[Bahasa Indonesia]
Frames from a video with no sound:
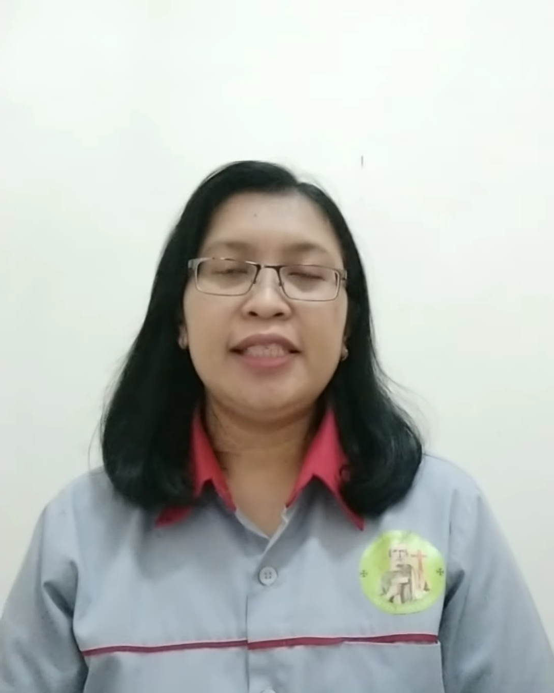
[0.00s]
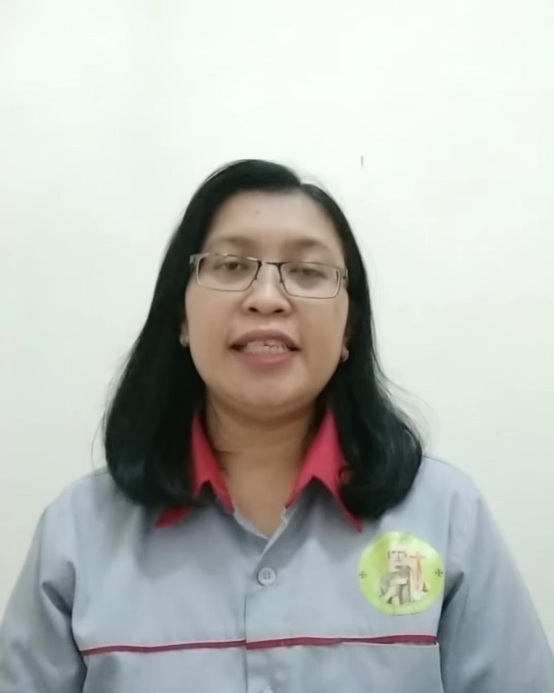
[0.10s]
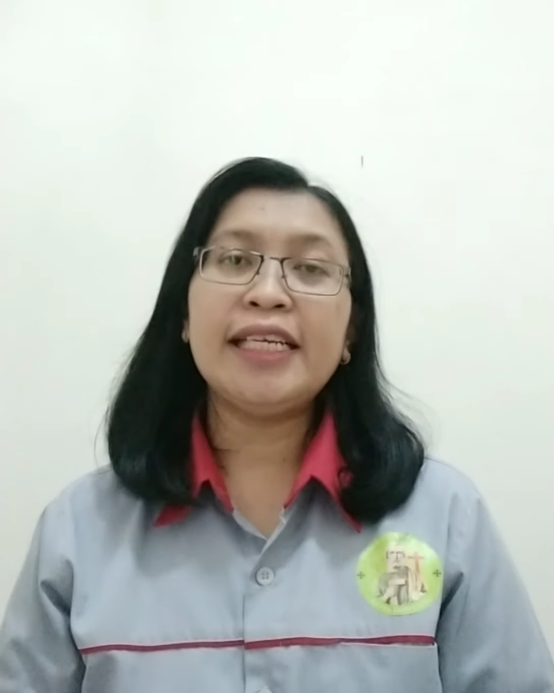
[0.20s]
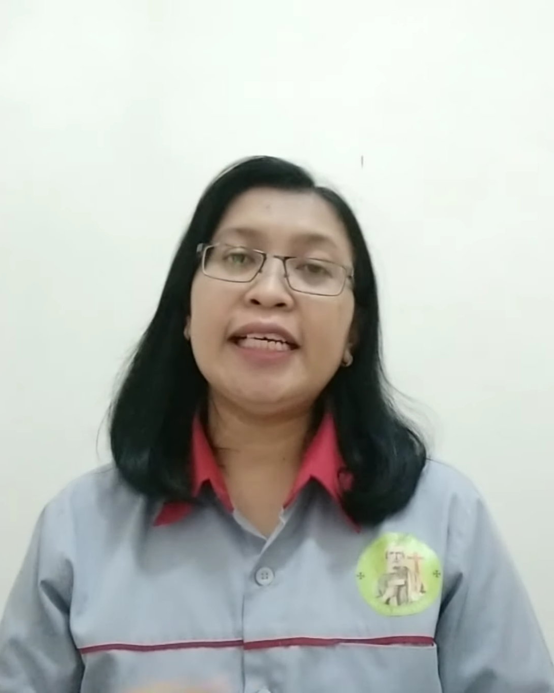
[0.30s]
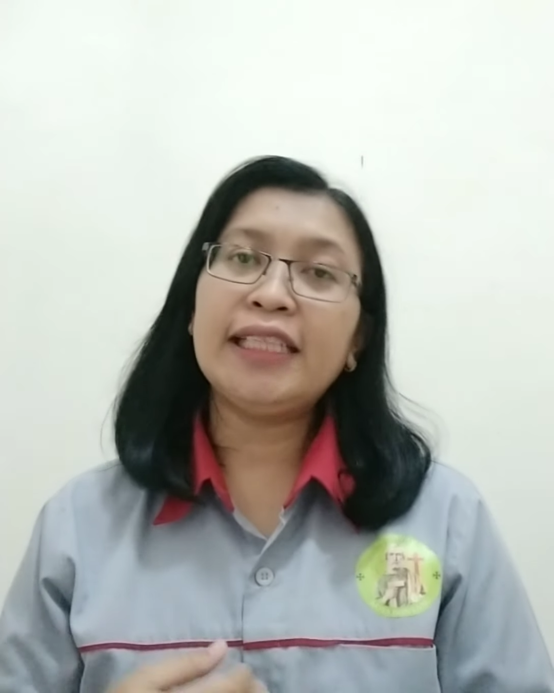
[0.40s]

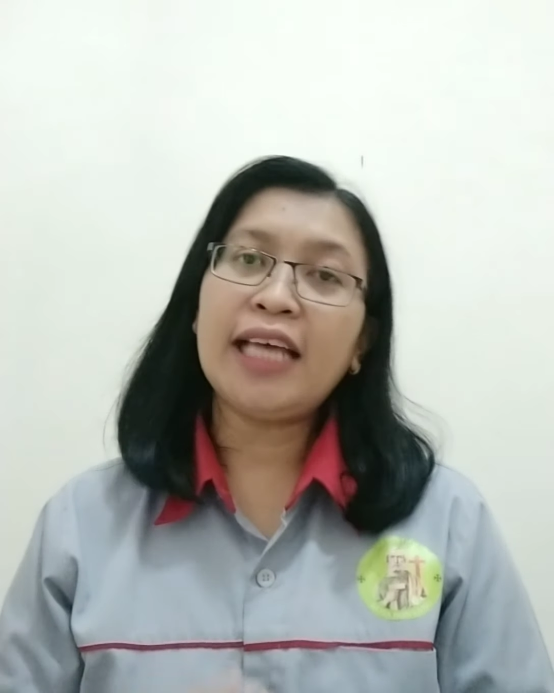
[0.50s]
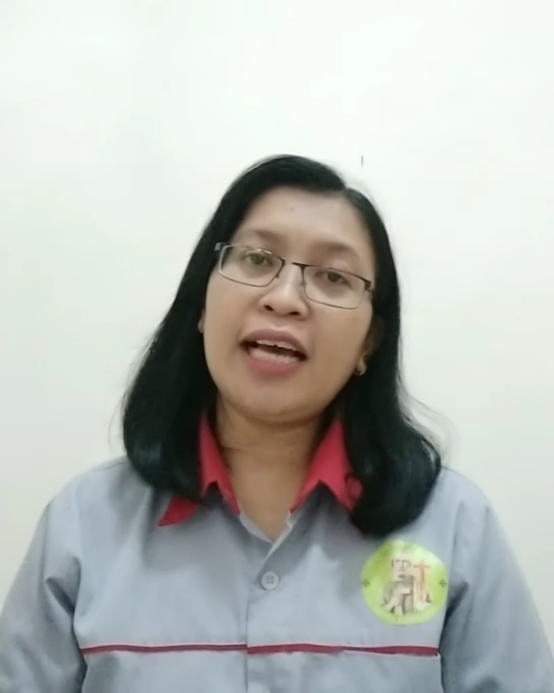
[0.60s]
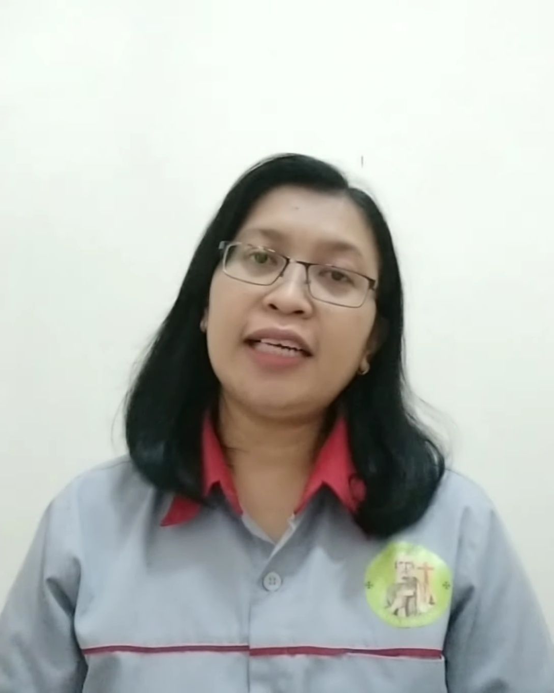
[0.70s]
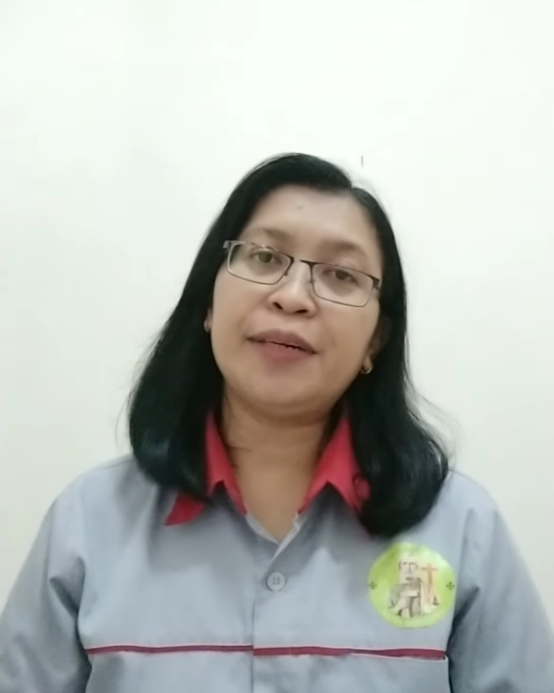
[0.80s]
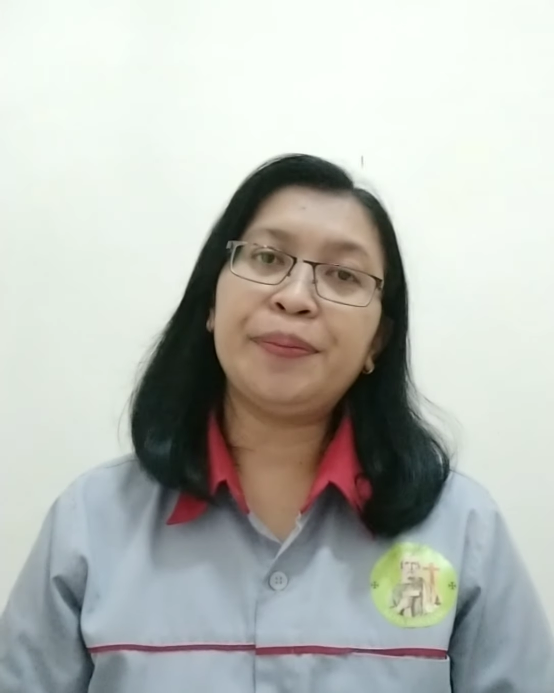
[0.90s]

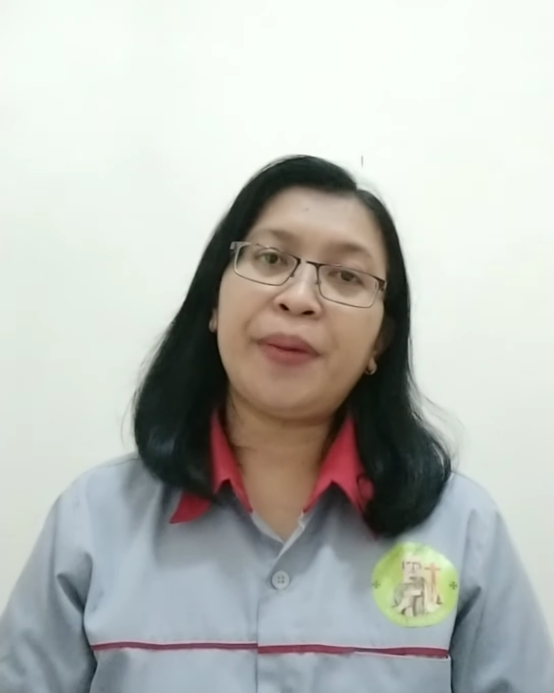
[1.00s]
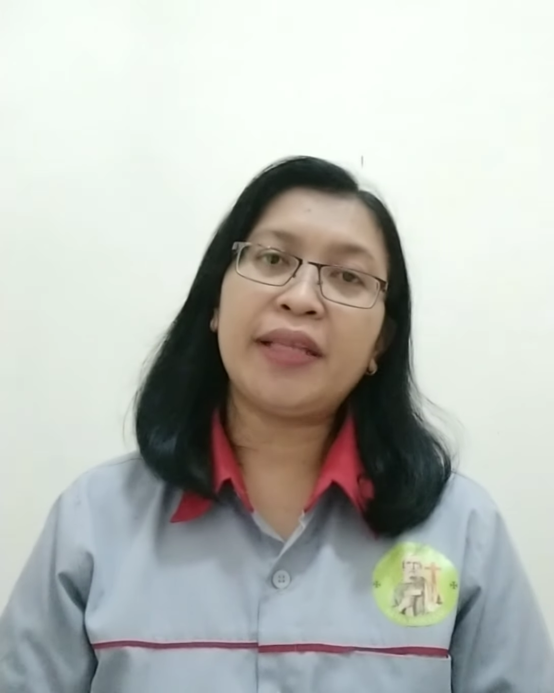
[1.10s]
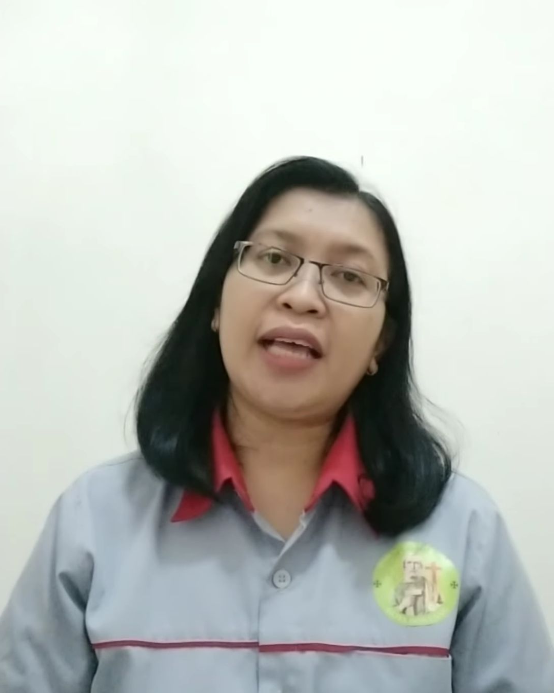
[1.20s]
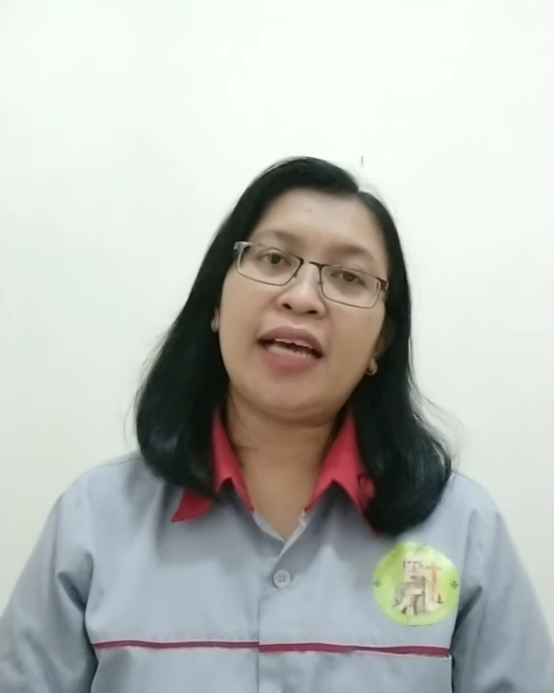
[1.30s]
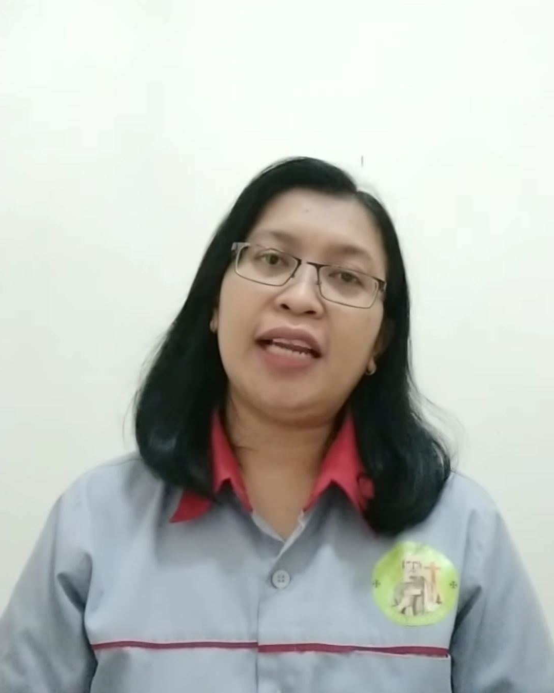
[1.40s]
Cerita
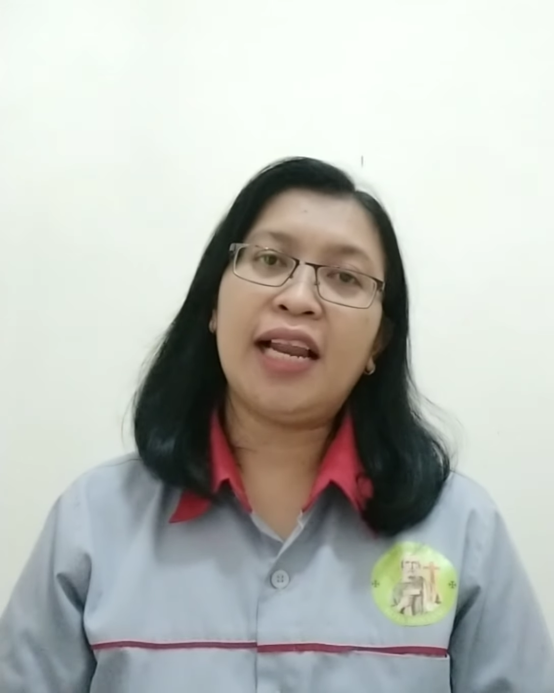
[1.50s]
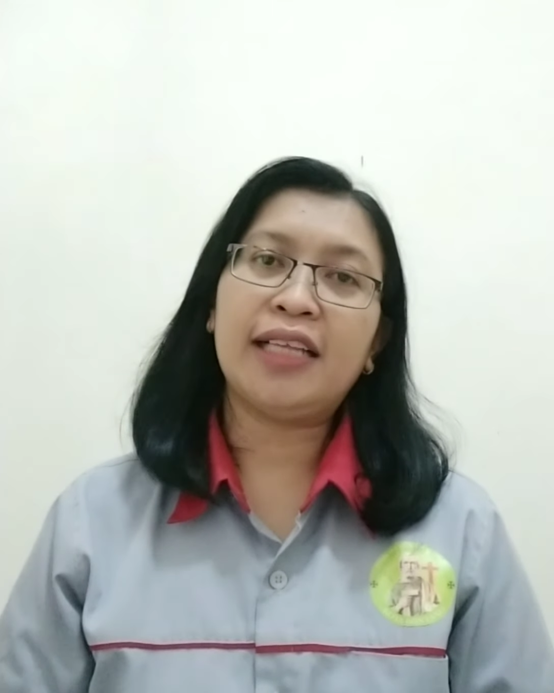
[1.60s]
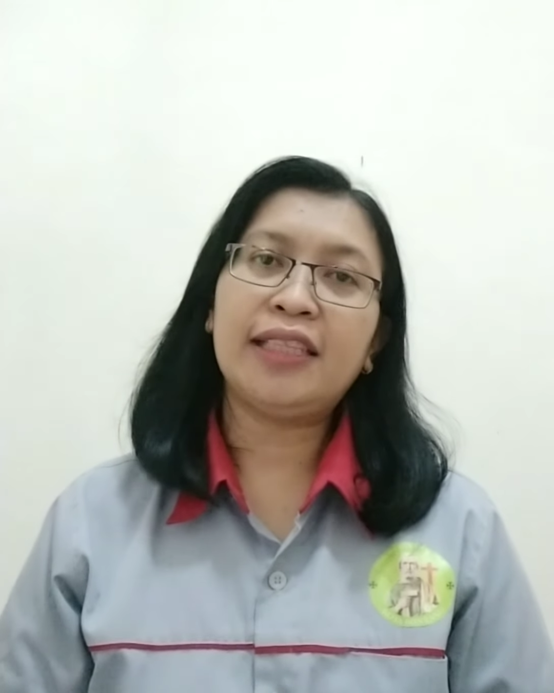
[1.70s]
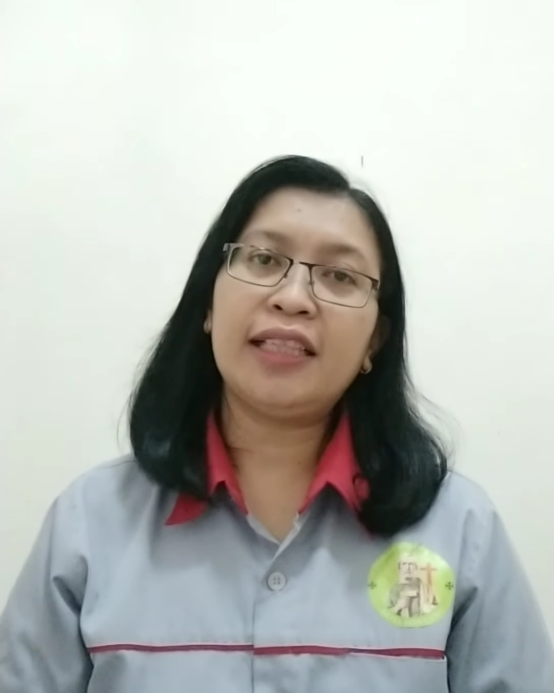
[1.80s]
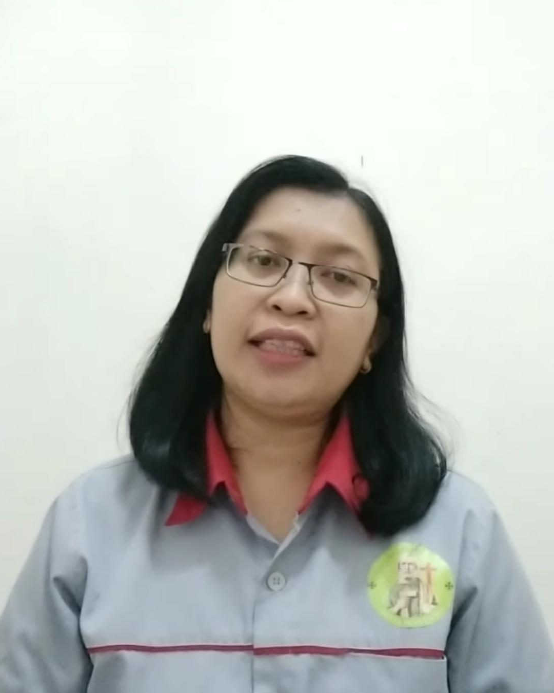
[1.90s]
keempat
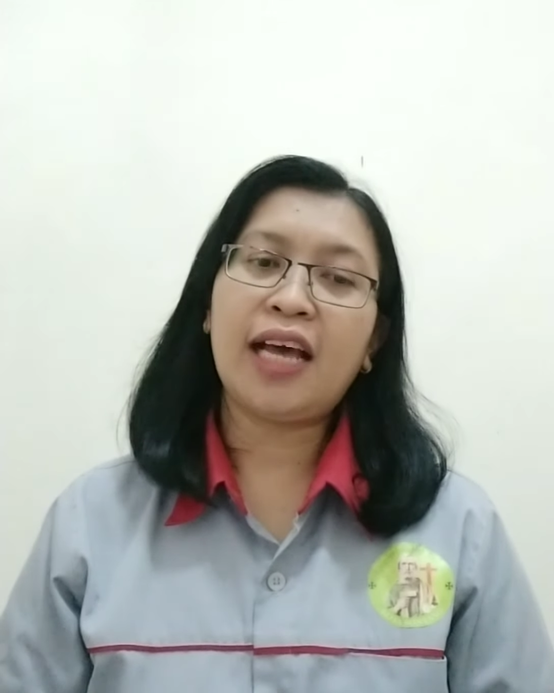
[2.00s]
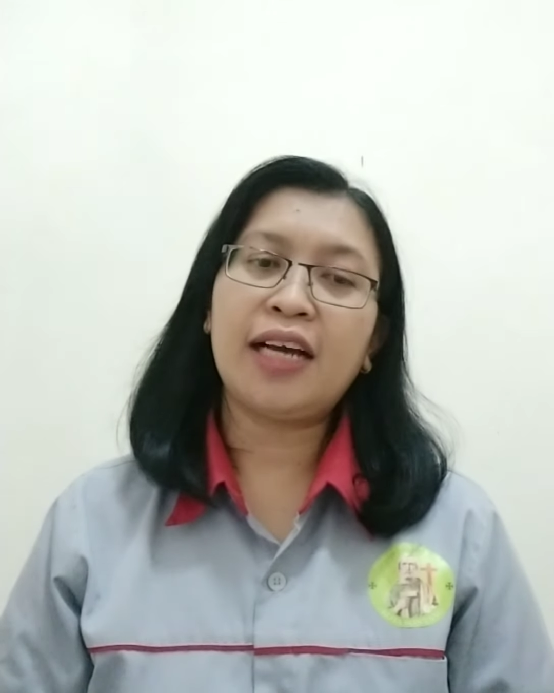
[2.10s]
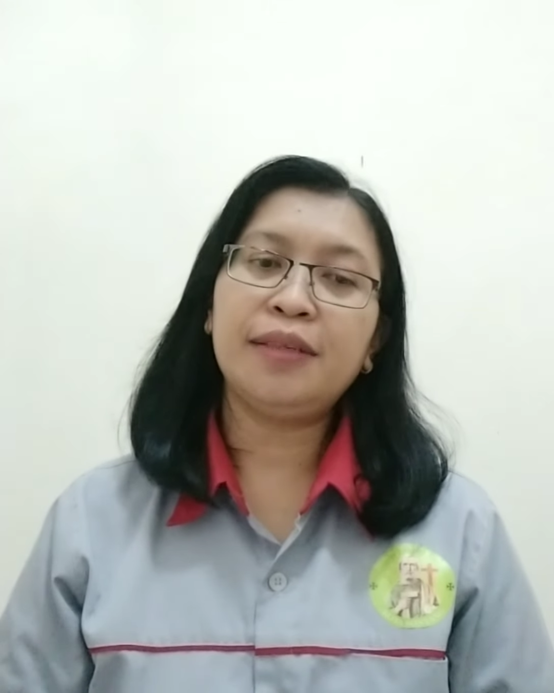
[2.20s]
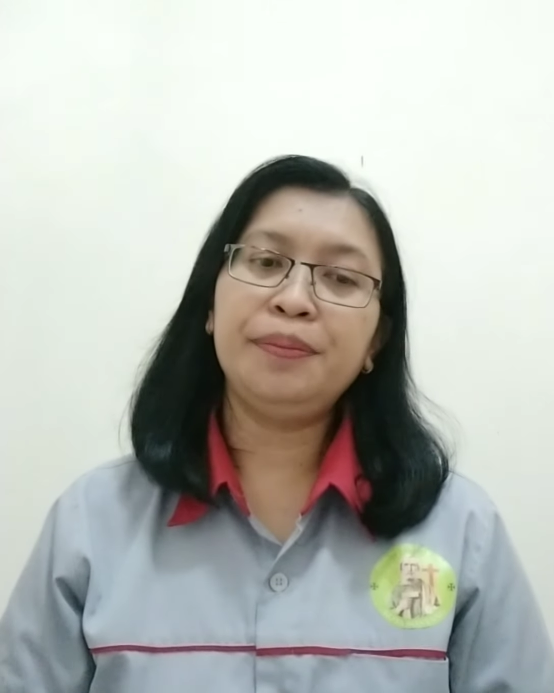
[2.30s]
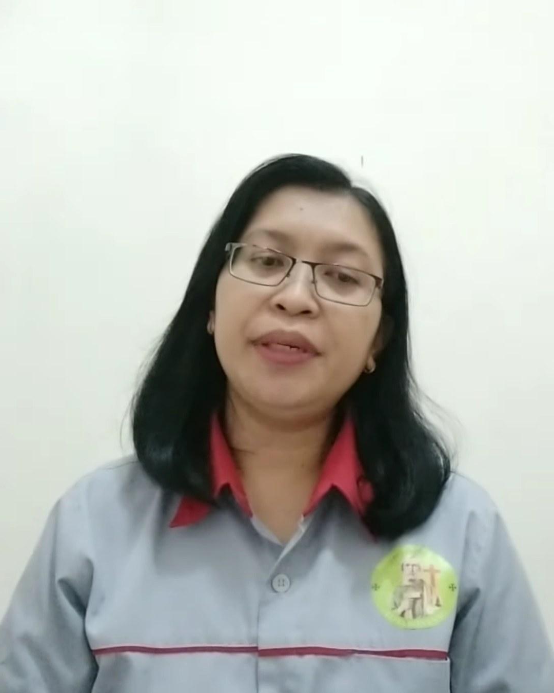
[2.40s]
adalah tentang